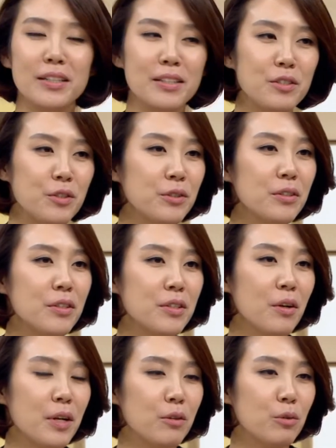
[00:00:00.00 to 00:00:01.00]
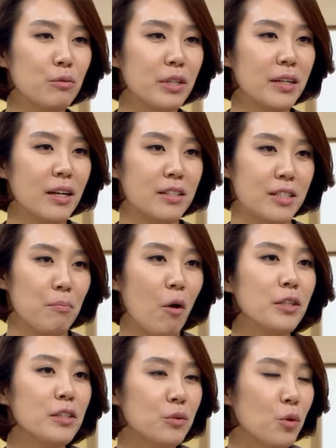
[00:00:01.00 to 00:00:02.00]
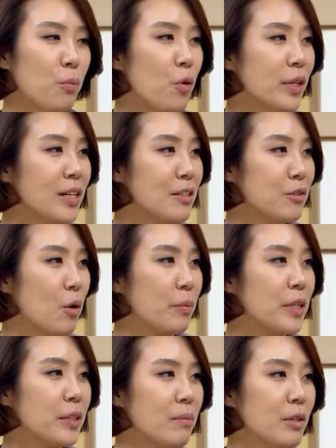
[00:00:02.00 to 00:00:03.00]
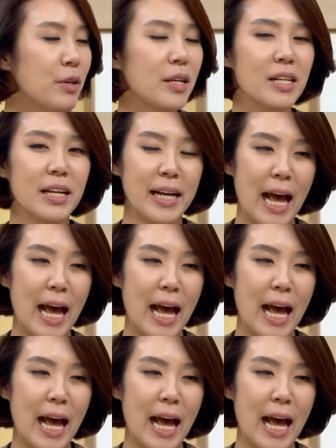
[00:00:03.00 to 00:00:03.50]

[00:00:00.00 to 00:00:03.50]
같은 추울철에도 우리가 이제 멋을 또 포기할 수 없기 때문에 굉장히 음.